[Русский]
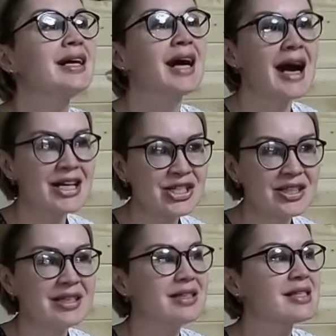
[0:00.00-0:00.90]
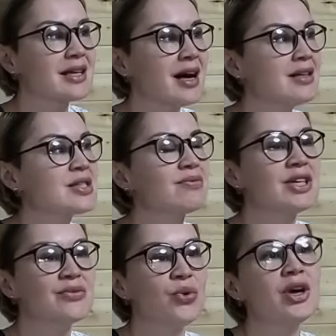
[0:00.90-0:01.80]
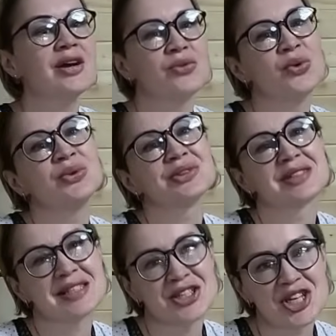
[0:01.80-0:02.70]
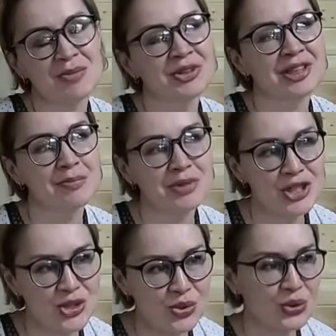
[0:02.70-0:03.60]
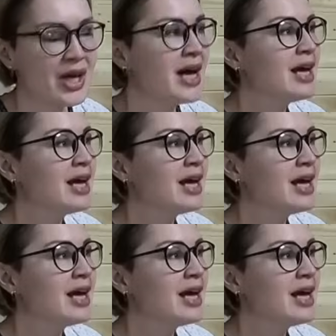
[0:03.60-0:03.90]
каждый искал своего, кого он, зачем он там пришел.